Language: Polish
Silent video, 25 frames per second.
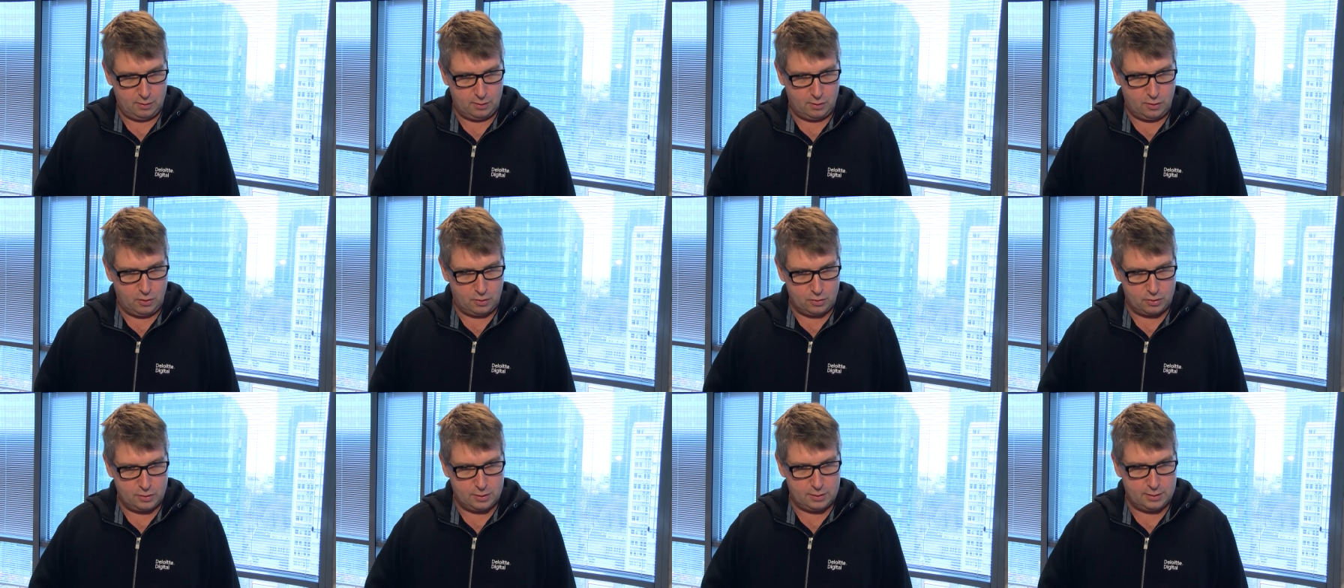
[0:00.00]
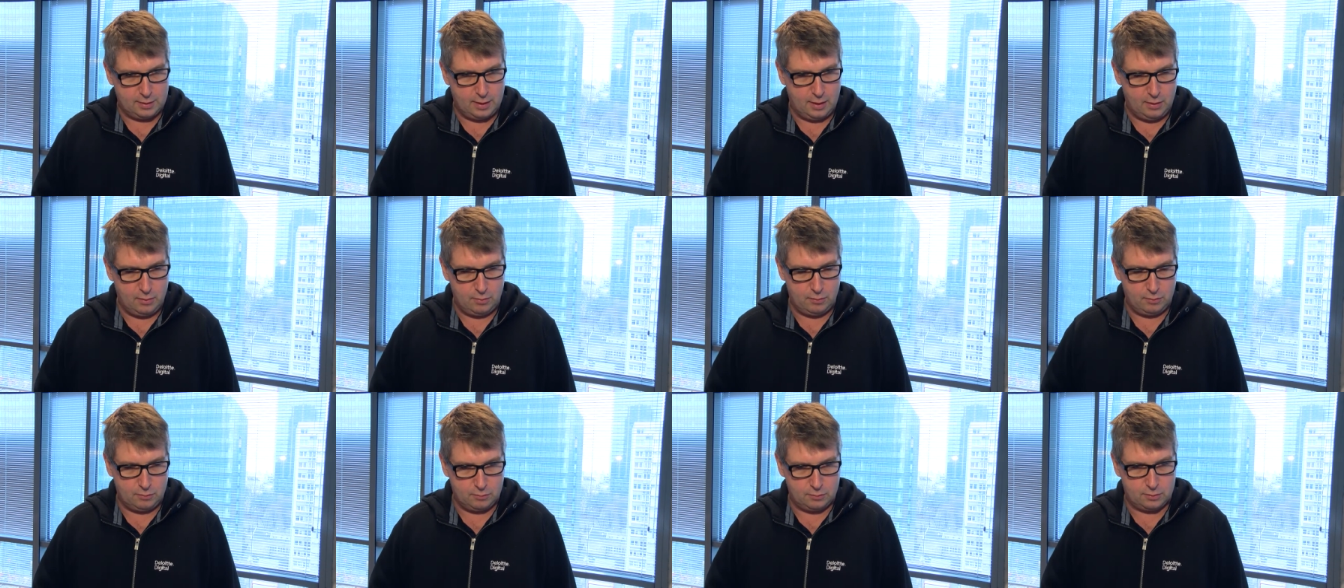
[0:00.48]

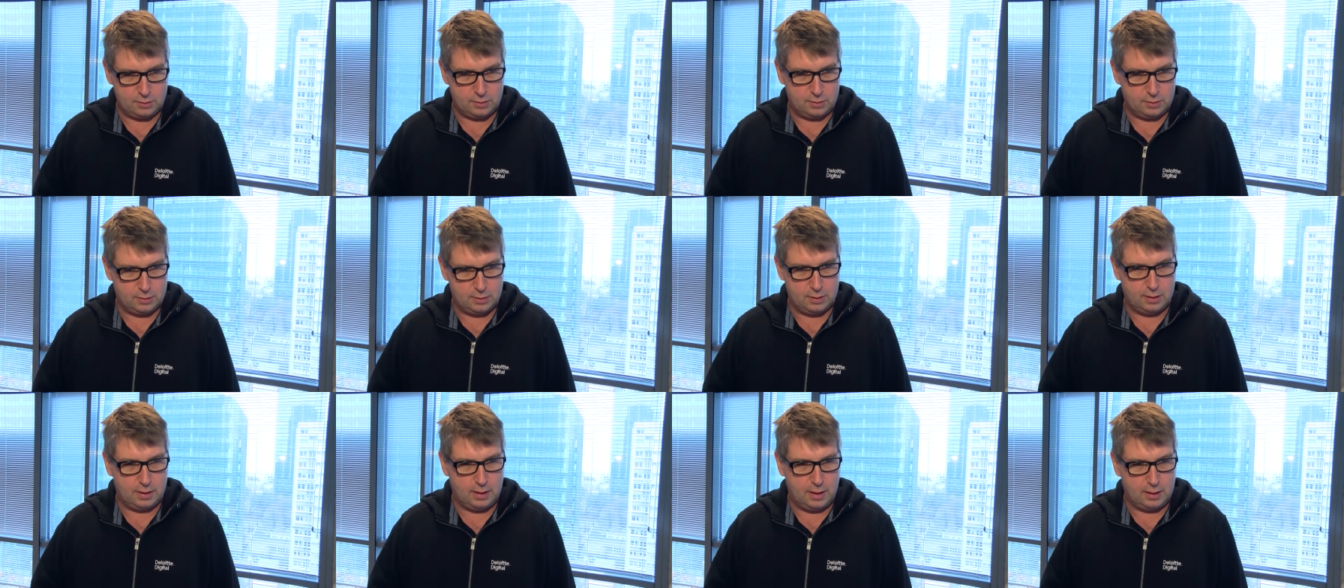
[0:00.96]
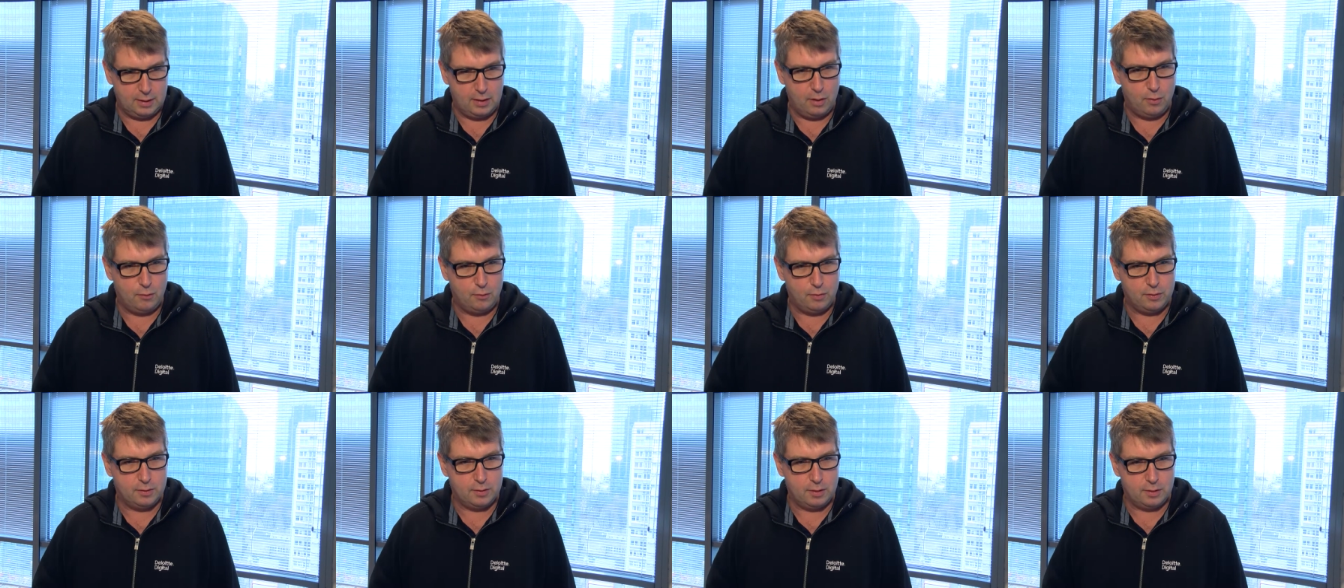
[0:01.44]
korzystają z tych
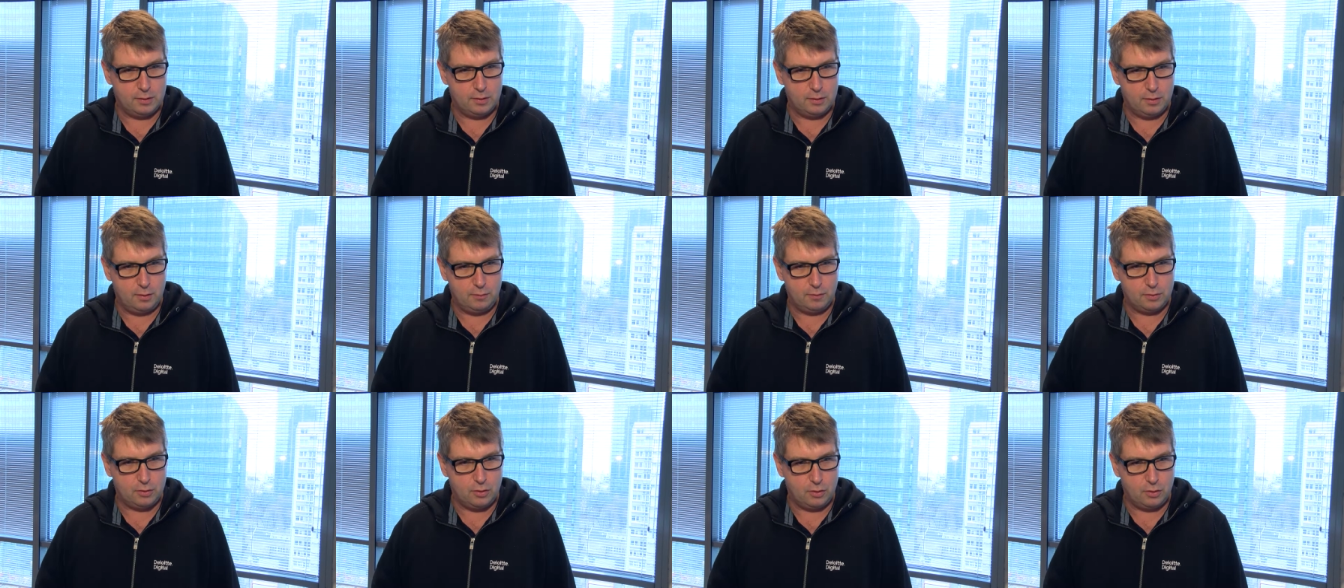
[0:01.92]
kanałów internetowych